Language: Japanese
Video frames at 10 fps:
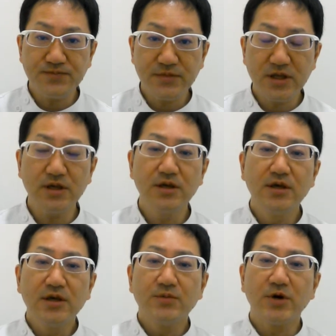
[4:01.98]
で、
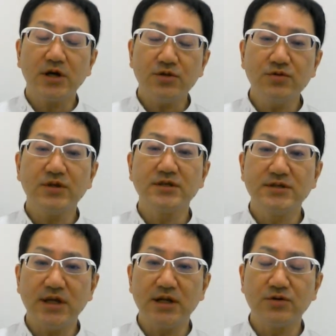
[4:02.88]
まあ、かといってです
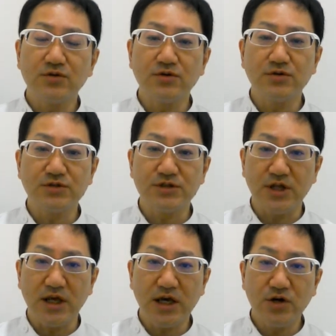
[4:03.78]
ね、あの、知
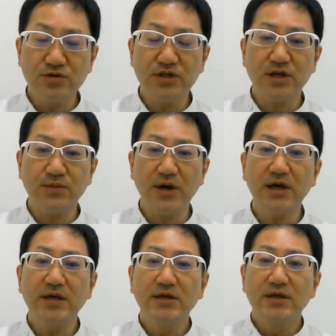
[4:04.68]
り合いがおるなら
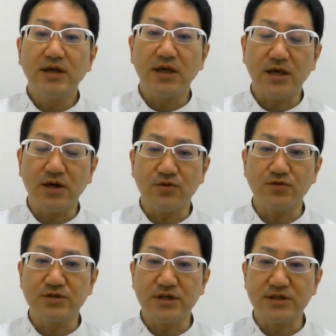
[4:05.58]
ば、えー、こ
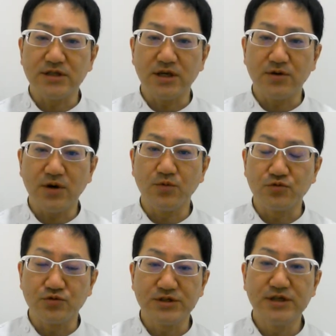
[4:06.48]
の先生は
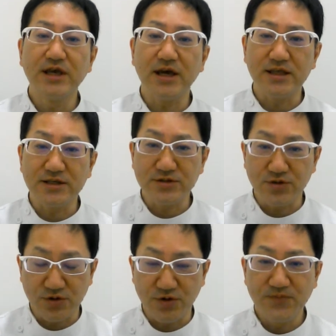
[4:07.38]
僕の知り合いです
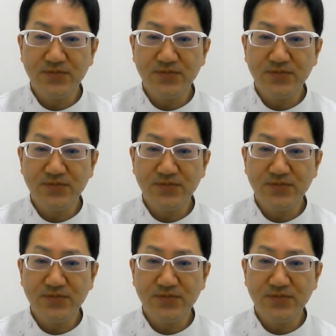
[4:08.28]
よと。